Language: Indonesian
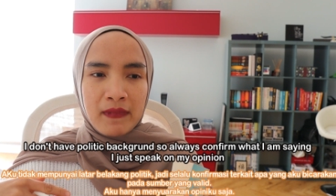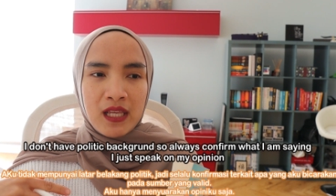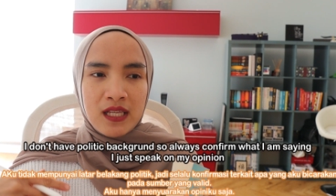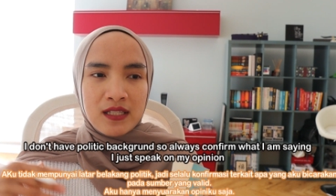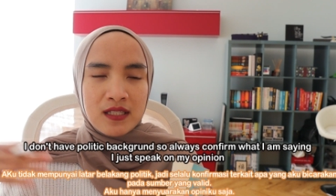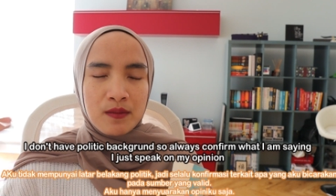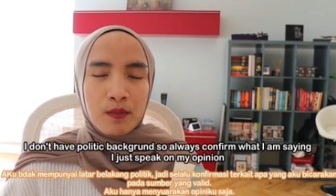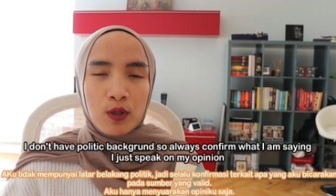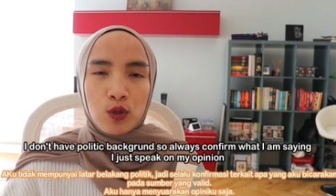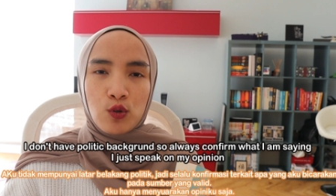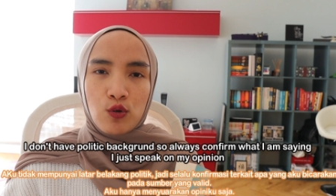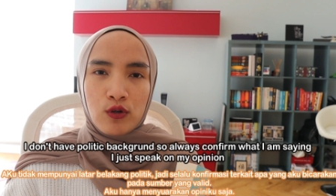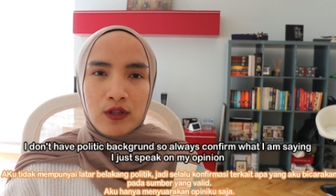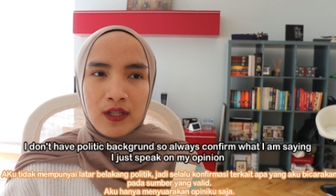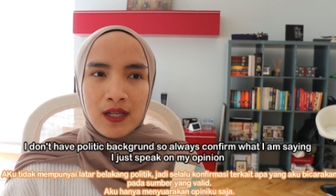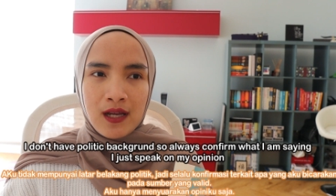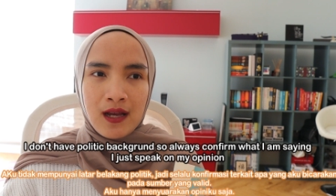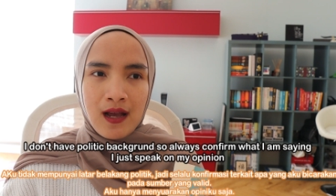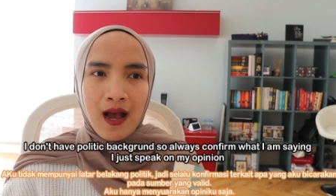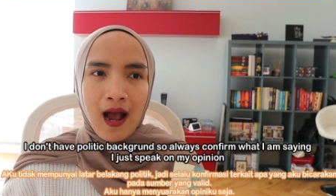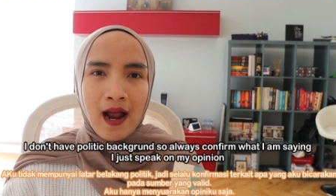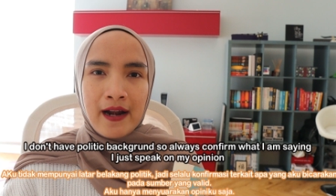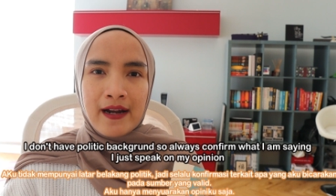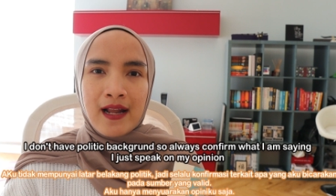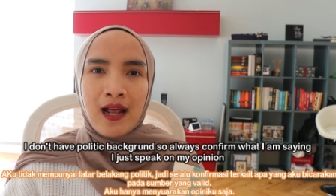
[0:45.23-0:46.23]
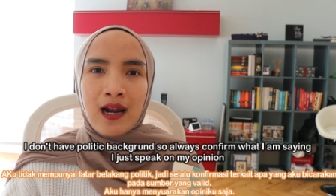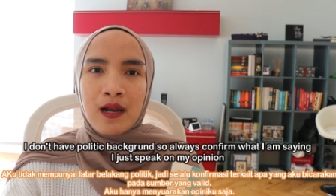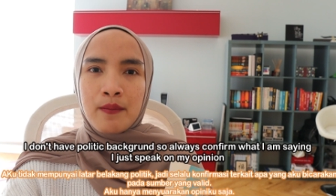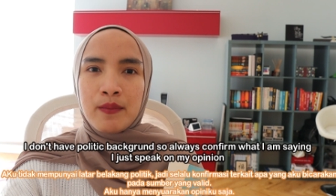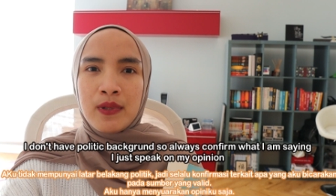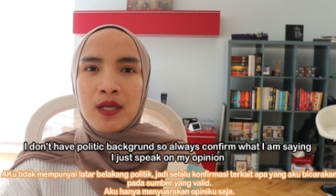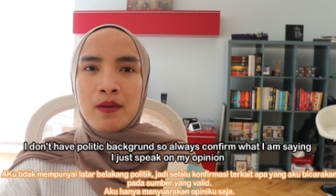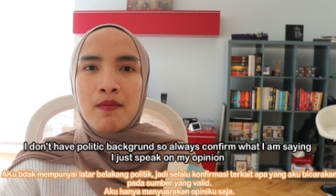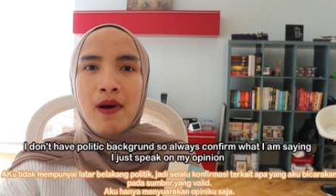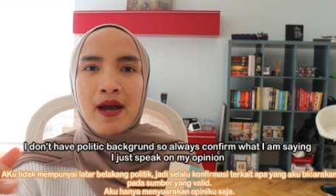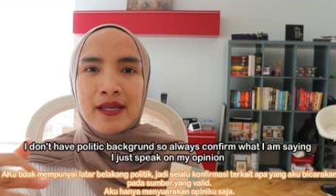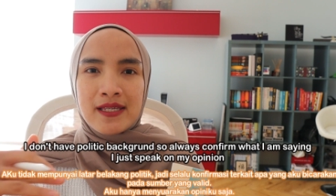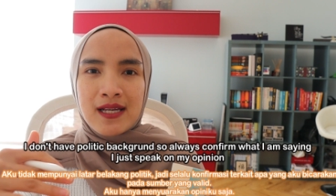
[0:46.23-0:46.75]
sebetulnya ada
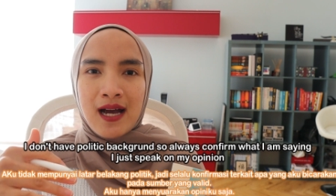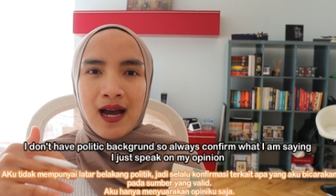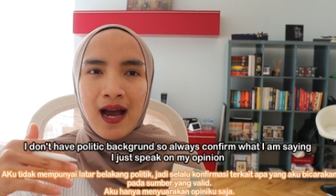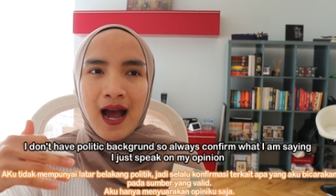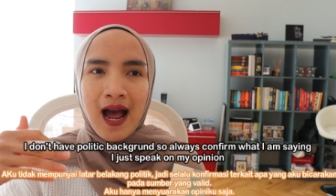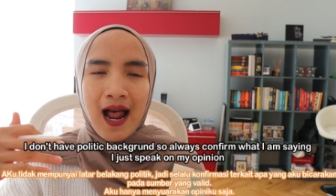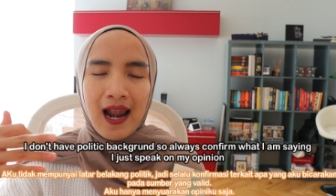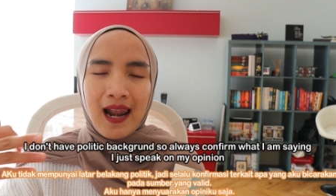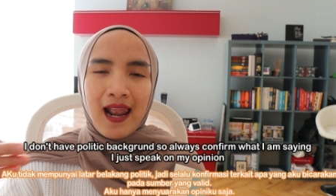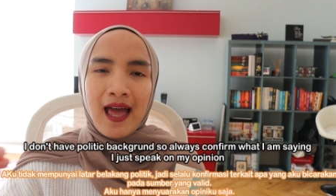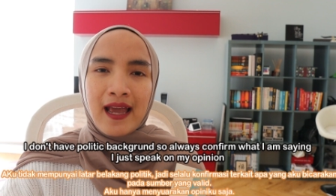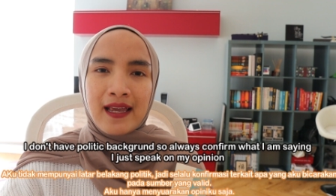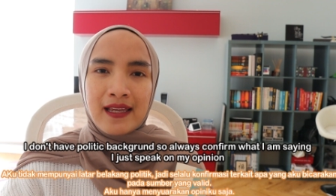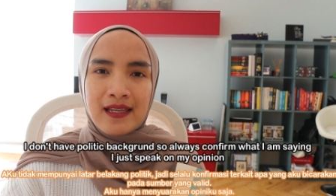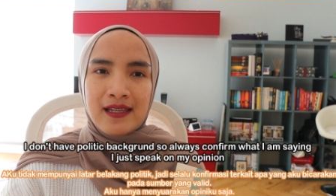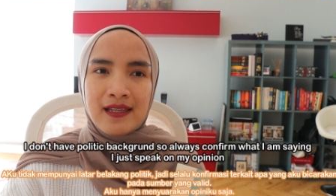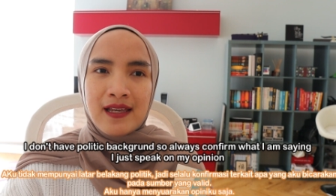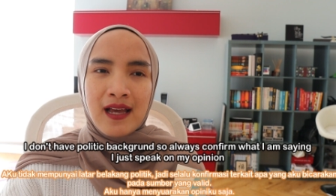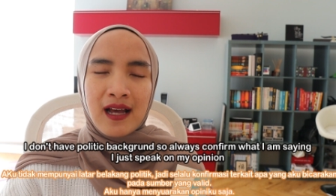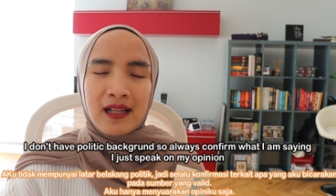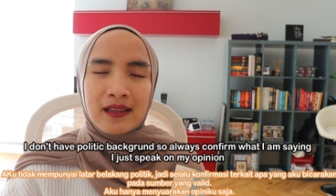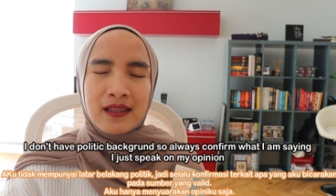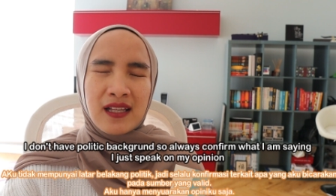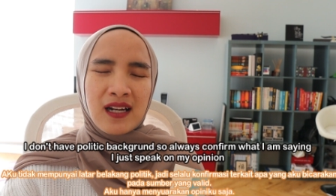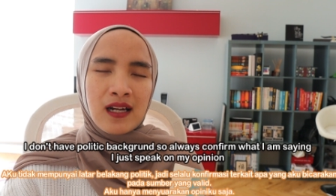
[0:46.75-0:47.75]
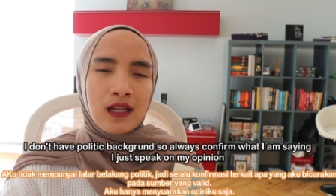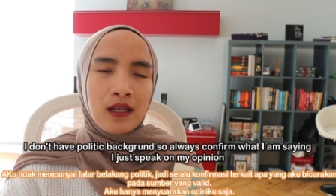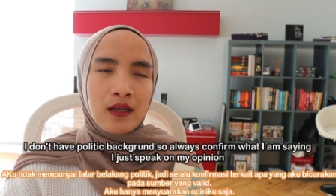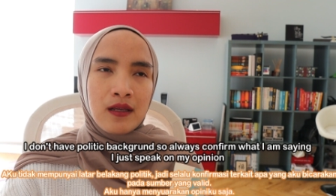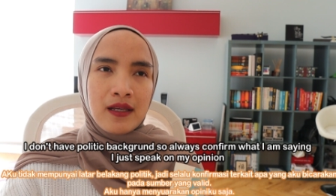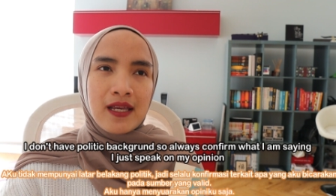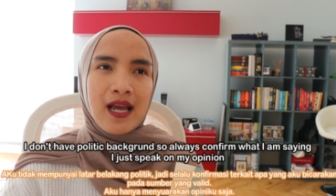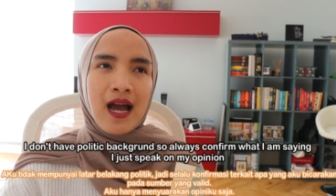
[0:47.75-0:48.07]
lebih banyak hal lagi yang terli